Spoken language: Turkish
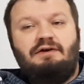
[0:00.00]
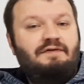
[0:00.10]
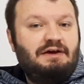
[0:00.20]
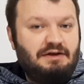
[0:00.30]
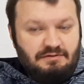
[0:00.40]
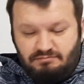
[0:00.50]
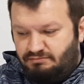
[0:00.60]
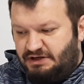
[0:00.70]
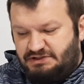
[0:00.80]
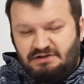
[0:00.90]
Veya
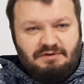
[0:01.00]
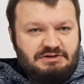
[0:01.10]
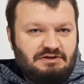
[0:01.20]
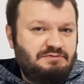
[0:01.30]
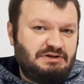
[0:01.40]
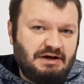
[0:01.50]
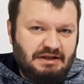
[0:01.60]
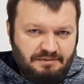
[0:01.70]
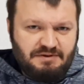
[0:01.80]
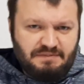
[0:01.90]
başta başlamış
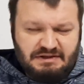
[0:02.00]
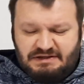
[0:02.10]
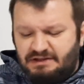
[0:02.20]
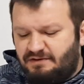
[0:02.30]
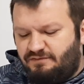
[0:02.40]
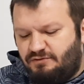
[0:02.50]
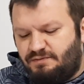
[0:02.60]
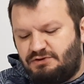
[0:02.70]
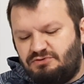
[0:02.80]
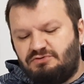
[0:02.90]
hala bitmedi zaten
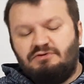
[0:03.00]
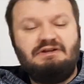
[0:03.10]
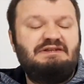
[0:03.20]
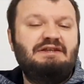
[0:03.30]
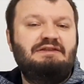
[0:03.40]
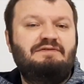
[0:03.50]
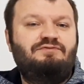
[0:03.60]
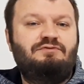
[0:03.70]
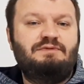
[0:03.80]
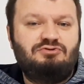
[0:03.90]
formasyon. Dolayısıyla elinde
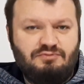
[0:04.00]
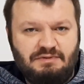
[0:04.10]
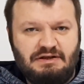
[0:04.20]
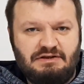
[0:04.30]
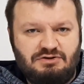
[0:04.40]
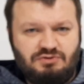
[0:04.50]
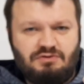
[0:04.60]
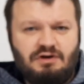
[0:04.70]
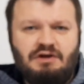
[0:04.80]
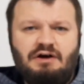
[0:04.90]
formasyon belgesi
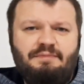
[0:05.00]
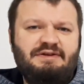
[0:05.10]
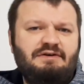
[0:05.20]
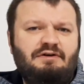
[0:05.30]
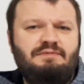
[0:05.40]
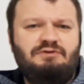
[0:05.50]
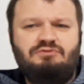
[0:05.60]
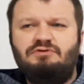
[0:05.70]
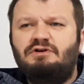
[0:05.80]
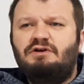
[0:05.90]
yok ama devam
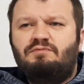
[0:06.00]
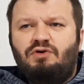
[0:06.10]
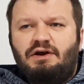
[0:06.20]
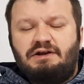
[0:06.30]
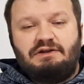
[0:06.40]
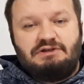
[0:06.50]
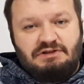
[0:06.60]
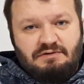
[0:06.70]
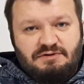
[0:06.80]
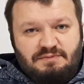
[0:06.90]
ediyor. Bu
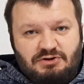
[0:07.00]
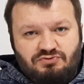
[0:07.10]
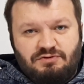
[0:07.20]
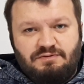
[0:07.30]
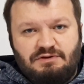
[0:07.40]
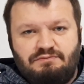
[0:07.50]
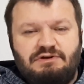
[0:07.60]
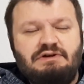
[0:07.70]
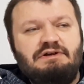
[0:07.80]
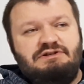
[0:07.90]
arkadaşlarımız başvurabilir mi?
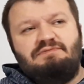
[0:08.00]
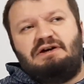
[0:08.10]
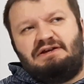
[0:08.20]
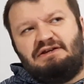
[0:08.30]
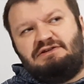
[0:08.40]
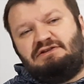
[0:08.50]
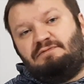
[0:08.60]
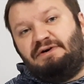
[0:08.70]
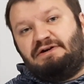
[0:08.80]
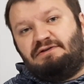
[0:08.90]
Şimdi
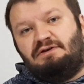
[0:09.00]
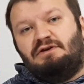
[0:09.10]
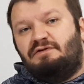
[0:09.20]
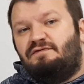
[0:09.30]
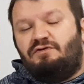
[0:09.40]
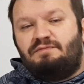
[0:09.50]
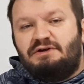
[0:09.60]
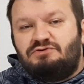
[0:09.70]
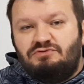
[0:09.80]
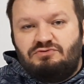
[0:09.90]
arkadaşlar bakın
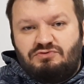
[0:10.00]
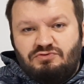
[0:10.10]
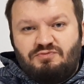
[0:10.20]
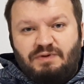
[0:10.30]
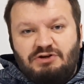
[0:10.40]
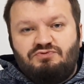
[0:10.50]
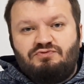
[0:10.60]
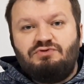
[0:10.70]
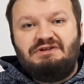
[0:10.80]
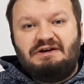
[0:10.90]
formasyonsuz
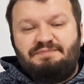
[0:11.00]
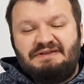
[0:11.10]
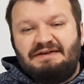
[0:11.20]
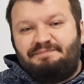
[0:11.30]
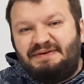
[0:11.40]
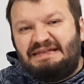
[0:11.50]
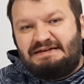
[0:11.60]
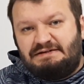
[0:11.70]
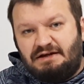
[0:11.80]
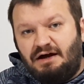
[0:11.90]
başvuru
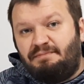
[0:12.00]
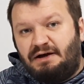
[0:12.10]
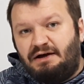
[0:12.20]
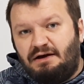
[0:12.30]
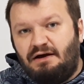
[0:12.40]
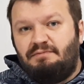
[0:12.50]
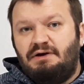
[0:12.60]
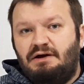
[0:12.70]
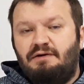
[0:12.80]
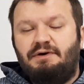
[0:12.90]
yapılabilir. Ama
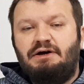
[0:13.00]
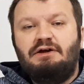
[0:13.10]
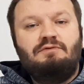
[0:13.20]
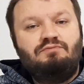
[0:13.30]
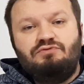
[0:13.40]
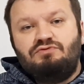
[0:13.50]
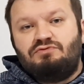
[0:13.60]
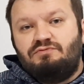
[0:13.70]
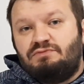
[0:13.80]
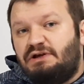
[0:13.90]
ama ama bu
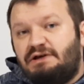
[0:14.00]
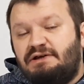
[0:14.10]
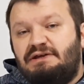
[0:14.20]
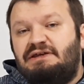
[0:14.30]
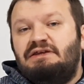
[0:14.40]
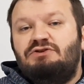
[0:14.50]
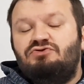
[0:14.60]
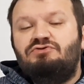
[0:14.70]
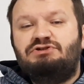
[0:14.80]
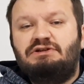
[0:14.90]
durumda ikinci
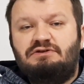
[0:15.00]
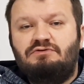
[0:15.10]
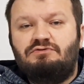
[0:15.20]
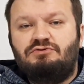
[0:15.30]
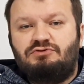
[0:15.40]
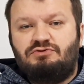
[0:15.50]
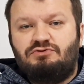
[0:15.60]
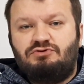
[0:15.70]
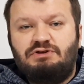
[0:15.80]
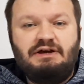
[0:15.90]
öncelikli
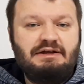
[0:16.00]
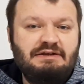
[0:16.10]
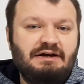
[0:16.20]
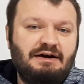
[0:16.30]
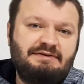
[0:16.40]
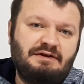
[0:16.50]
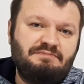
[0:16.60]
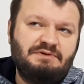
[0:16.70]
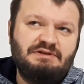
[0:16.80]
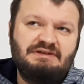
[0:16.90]
oluyorsunuz. Yani
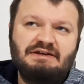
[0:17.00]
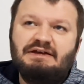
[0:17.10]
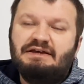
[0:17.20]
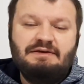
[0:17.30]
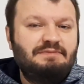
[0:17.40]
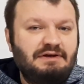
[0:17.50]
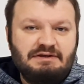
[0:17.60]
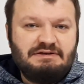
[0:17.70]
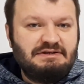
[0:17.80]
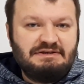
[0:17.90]
atanmanız
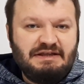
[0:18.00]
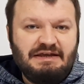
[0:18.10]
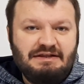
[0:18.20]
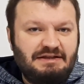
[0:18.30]
imkansız değil